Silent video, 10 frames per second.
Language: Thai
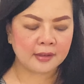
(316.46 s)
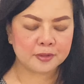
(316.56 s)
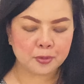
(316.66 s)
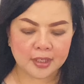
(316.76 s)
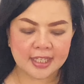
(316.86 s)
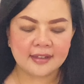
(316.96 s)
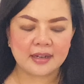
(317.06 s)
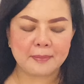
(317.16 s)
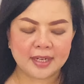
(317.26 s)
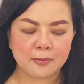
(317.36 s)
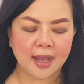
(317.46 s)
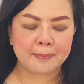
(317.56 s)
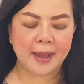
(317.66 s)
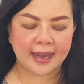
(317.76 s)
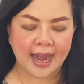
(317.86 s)
ช่วงนี้ระมัดระวัง
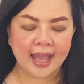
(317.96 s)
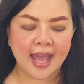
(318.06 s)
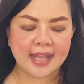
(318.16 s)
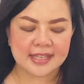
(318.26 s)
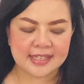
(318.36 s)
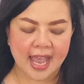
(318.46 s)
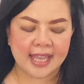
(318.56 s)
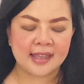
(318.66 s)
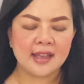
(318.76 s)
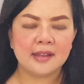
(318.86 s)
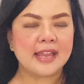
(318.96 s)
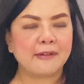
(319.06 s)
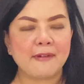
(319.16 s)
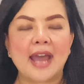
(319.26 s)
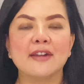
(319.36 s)
ภาระค่าใช้จ่ายอย่าง
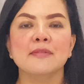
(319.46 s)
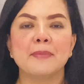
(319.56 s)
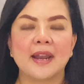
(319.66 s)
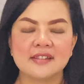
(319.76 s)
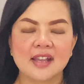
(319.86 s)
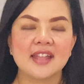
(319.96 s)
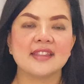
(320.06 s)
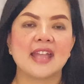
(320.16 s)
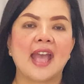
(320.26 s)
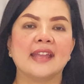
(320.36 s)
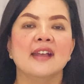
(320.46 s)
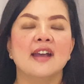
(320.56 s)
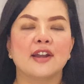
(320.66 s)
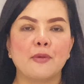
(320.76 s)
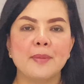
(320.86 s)
ว่าเนาะภาระค่าใช้จ่าย
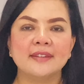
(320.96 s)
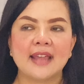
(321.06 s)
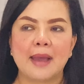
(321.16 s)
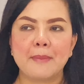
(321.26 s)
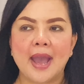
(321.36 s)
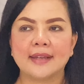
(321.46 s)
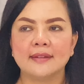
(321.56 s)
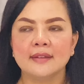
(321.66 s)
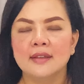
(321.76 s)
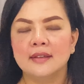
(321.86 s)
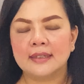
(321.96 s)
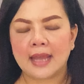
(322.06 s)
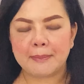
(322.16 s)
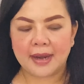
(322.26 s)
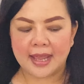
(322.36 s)
เราไม่สามารถ
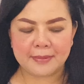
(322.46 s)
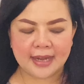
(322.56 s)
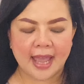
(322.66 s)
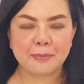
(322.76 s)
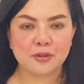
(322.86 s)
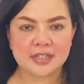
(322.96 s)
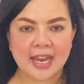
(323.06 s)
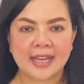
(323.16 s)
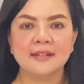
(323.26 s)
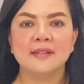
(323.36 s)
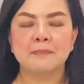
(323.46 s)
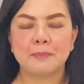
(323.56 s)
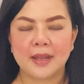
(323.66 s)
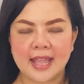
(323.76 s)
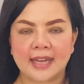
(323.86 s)
ทำอะไรมันได้ เพราะฉะนั้น
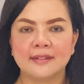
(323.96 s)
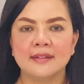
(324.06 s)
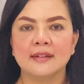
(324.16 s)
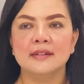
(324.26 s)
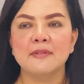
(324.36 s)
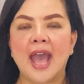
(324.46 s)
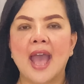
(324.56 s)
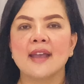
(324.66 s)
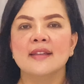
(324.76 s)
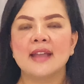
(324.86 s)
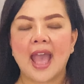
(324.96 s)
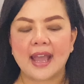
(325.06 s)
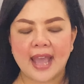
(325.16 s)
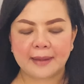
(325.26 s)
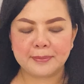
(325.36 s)
ประหยัดหรือว่าหา
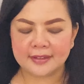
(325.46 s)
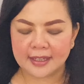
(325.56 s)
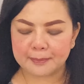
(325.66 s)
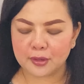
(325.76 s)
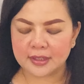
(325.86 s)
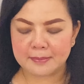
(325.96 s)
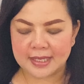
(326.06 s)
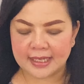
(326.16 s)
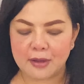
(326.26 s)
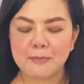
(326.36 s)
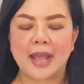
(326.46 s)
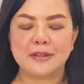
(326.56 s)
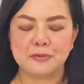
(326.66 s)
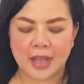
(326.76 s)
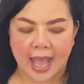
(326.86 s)
งานพิเศษเพราะจะมีเข้ามา
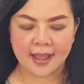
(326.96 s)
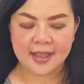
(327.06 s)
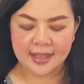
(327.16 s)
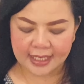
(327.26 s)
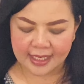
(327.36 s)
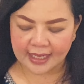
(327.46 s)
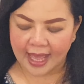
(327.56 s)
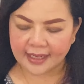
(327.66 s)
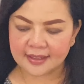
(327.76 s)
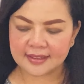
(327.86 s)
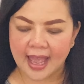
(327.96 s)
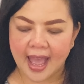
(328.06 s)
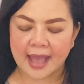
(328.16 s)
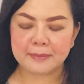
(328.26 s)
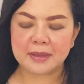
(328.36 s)
อยู่ค่ะ เกณฑ์การเดินทา
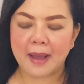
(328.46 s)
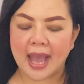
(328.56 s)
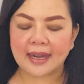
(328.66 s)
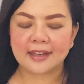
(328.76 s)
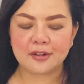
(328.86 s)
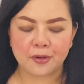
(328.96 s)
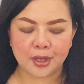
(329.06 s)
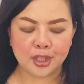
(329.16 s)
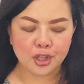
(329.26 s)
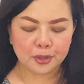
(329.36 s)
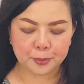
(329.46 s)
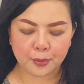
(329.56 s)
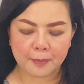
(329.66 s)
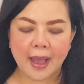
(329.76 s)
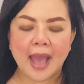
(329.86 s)
งมีบ้างเล็กน้อย สุ
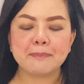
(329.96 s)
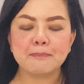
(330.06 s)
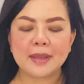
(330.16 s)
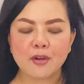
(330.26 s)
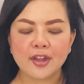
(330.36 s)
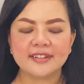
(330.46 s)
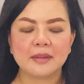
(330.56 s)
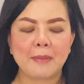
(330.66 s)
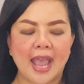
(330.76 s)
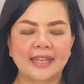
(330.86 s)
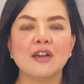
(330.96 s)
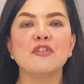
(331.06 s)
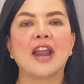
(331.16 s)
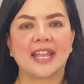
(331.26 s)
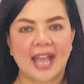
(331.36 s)
ขภาพไม่ค่อยสบายเท่า
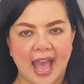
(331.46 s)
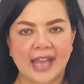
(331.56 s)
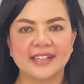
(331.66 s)
ไหร่ค่ะ